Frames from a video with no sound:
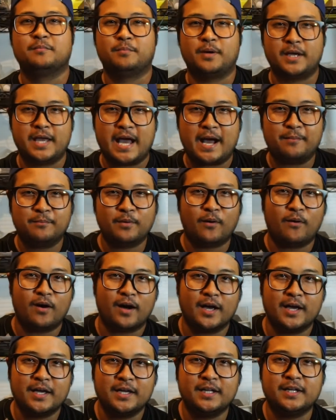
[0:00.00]
พยายามออก
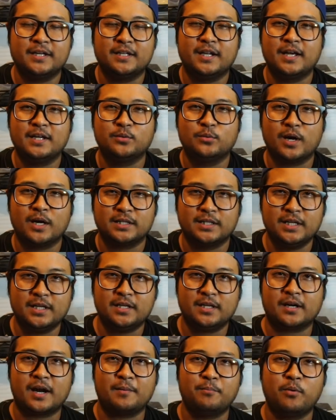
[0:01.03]
ให้ได้ทุกอาทิตย์
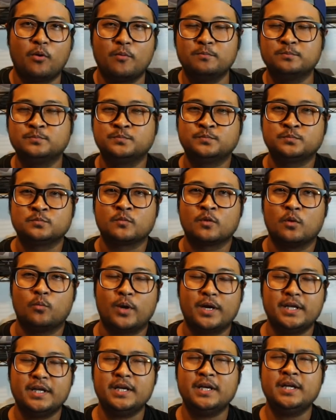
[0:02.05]
นะครับ ผม วั
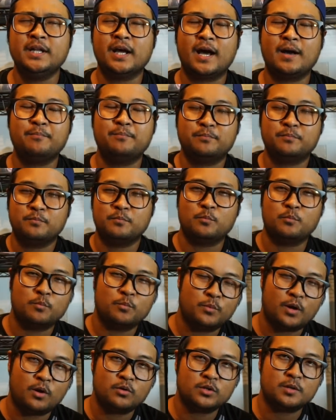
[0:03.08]
นนี้นะครับ
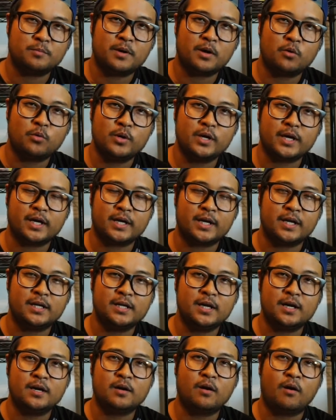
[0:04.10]
เราจะมาคุยกันใน
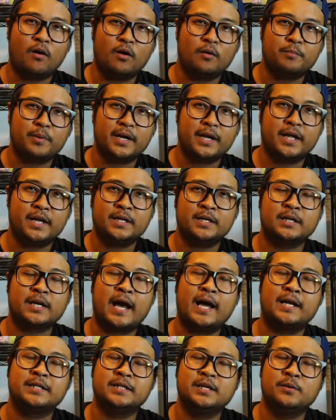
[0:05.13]
เรื่องของประเด็น
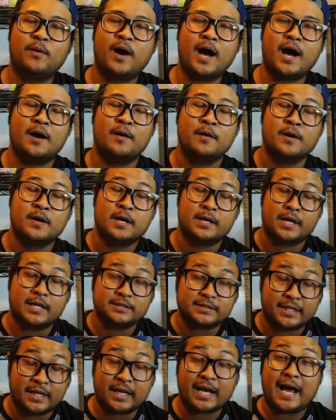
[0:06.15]
การที่ว่าใน
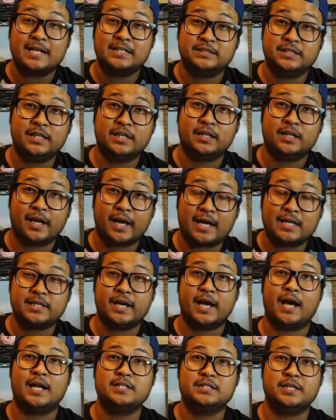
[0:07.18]
สถานการณ์จริงในการใช้
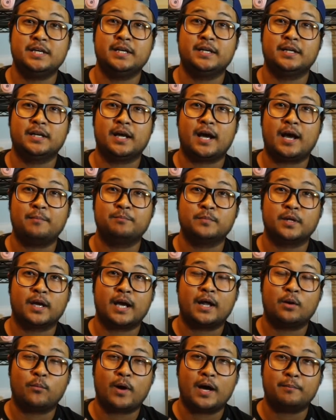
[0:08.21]
งานจริงนะครับ ใน
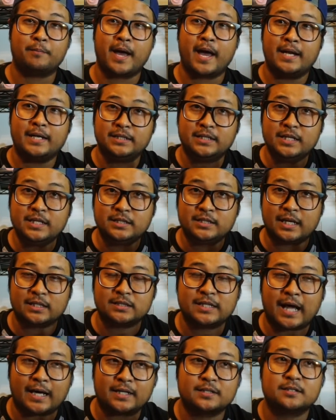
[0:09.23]
การวางแผนที่จะ
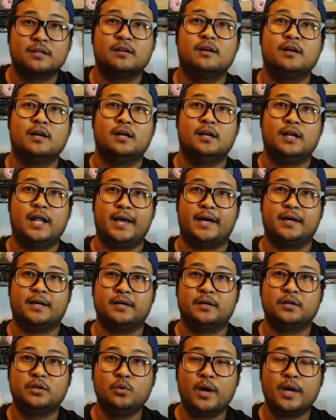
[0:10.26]
ตัดเหล็ก
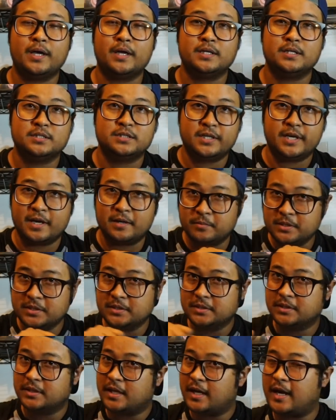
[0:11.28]
ด้วยเจียมือ
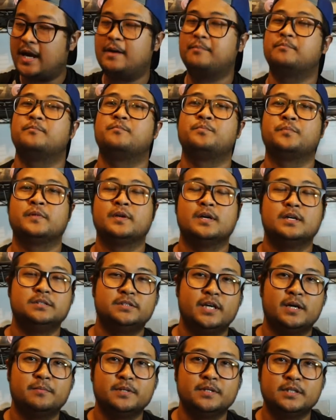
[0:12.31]
นะครับ
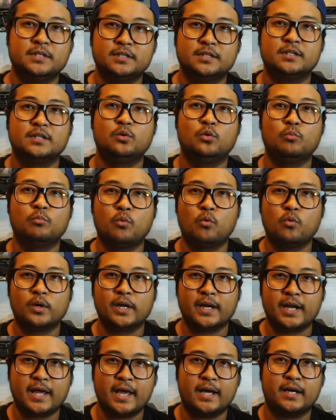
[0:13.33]
เจียมือ ลูกหมู
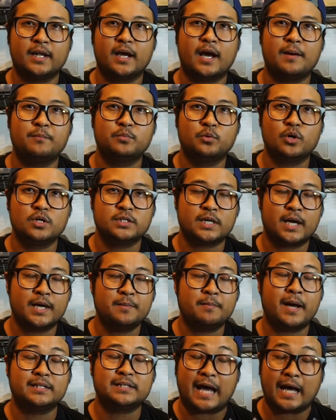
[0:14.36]
นั่นเองนะครับ โดยใช้
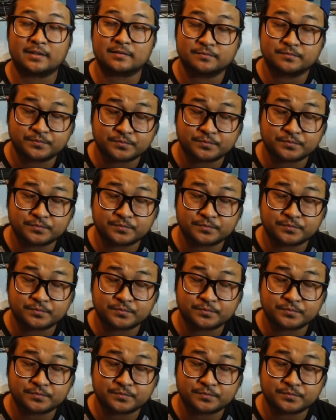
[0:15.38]
ใบตัด